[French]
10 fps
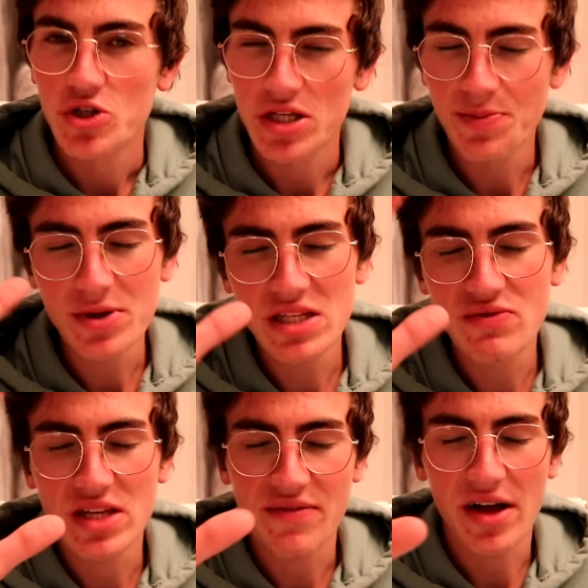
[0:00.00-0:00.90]
Je sais pas si
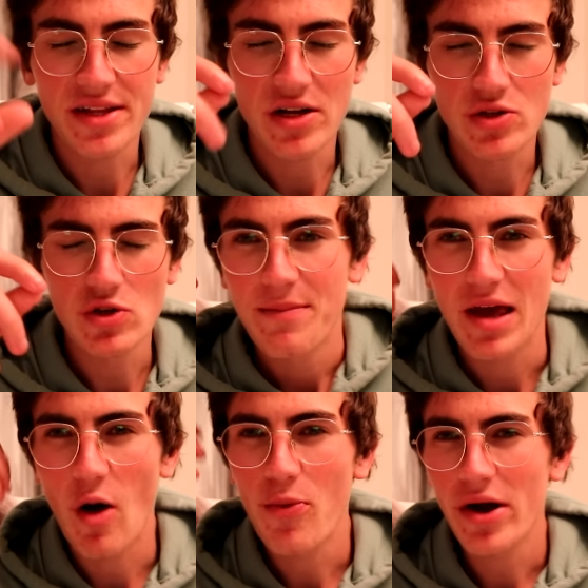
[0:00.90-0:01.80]
vous avez entendu,
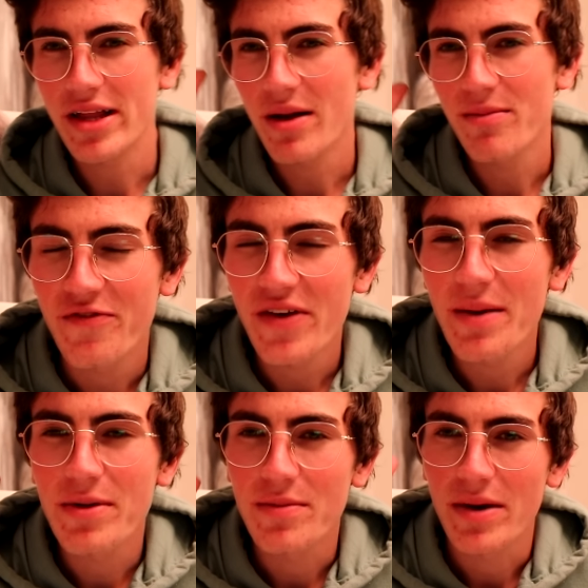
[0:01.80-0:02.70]
mais on peut entendre
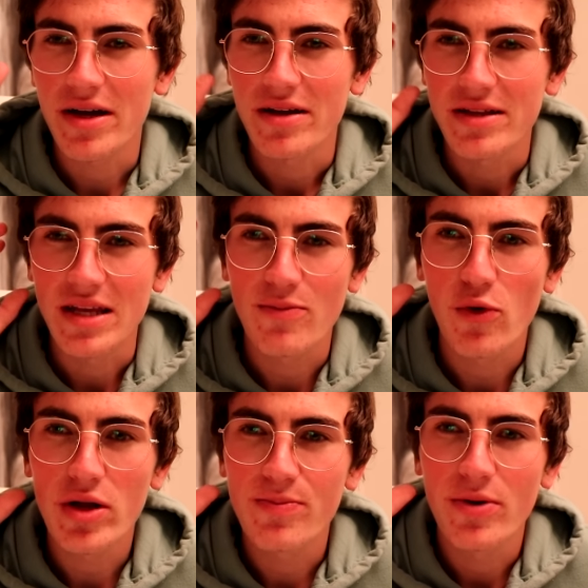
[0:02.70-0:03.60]
faiblement des
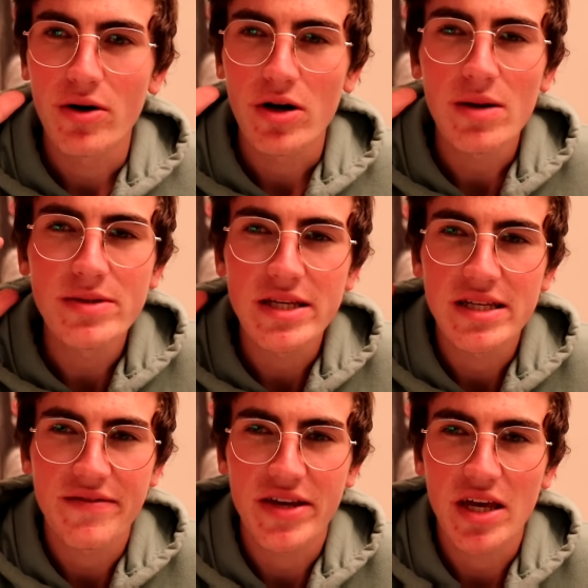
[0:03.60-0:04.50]
bruits de pas, comme
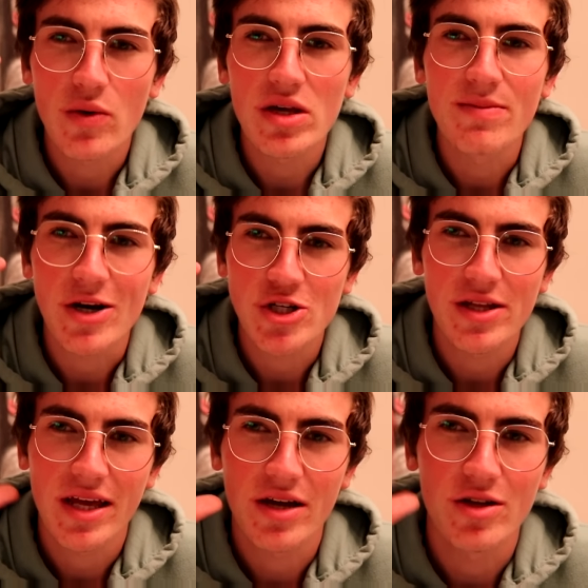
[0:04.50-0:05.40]
s'il y avait quelqu'un qui marchait
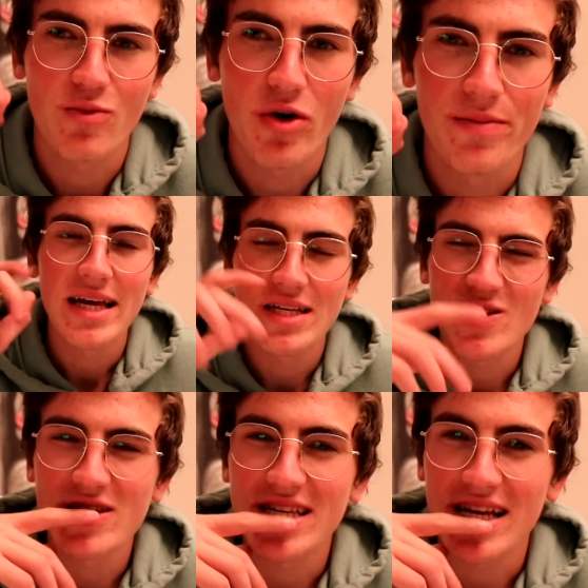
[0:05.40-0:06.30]
en arrière de moi. Et
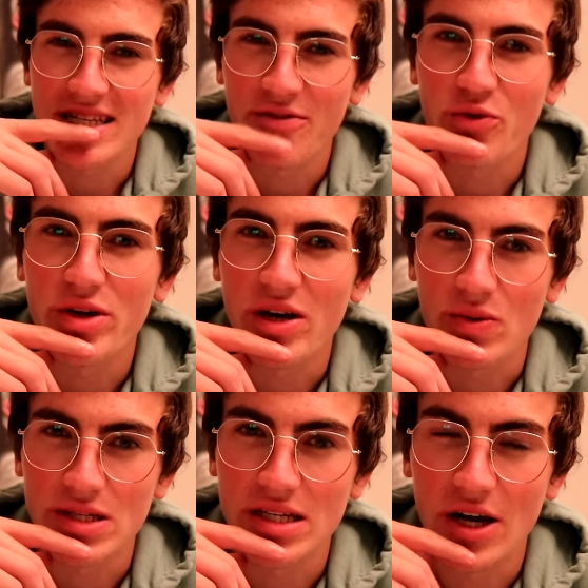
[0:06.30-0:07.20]
ça, c'est assez fréquent
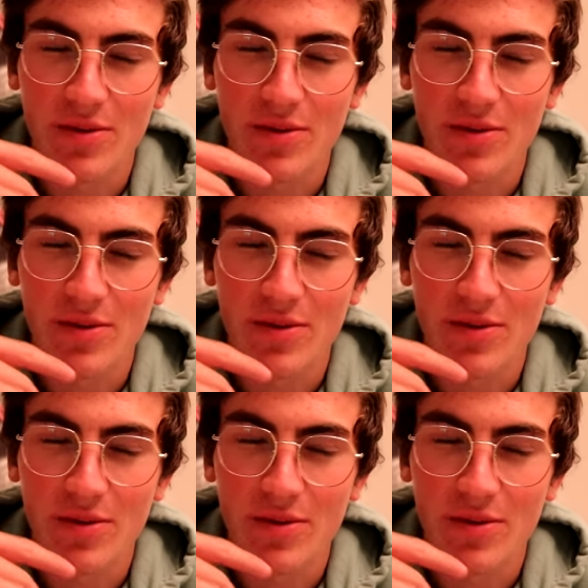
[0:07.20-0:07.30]
aussi.